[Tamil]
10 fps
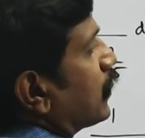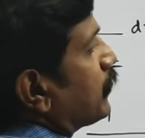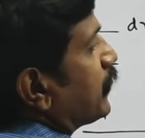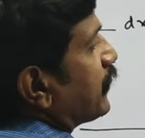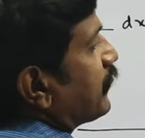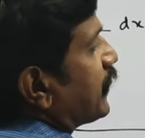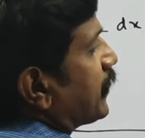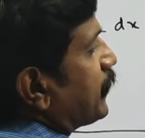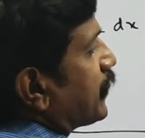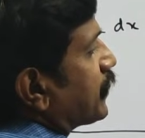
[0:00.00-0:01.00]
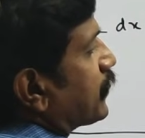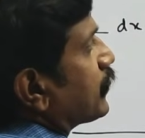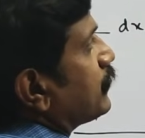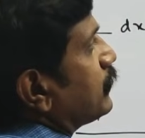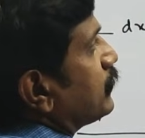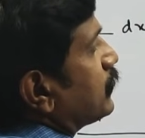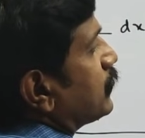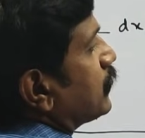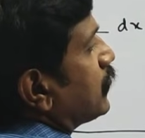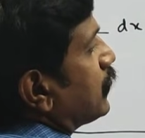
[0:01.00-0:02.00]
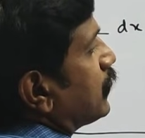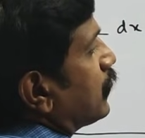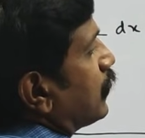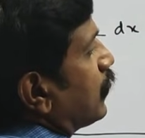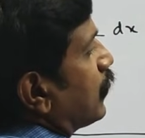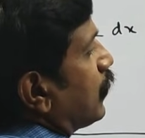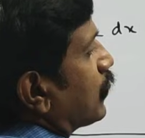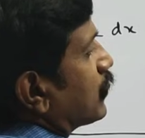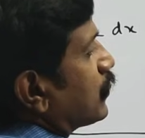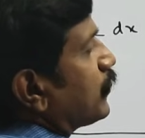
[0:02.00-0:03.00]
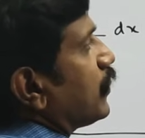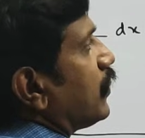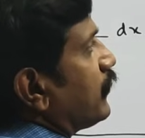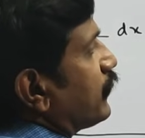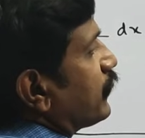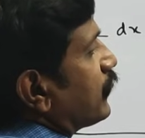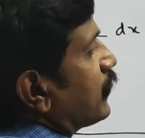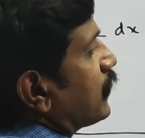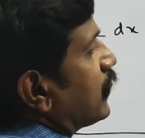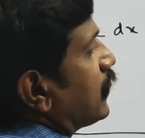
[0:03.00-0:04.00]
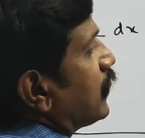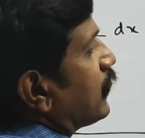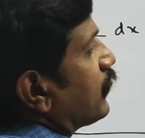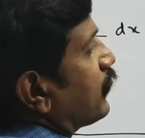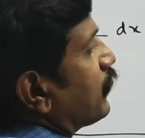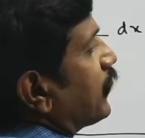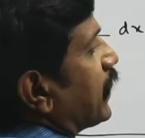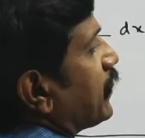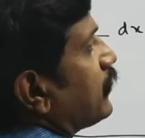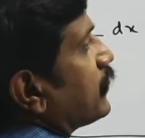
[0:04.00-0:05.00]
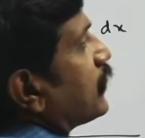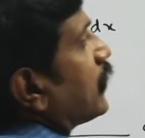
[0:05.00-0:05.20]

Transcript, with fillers: ஒன் பை ஃபைவ் அப்படியே இருக்கட்டும் லாக்ருதம் ஆஃப் ஃபைவ்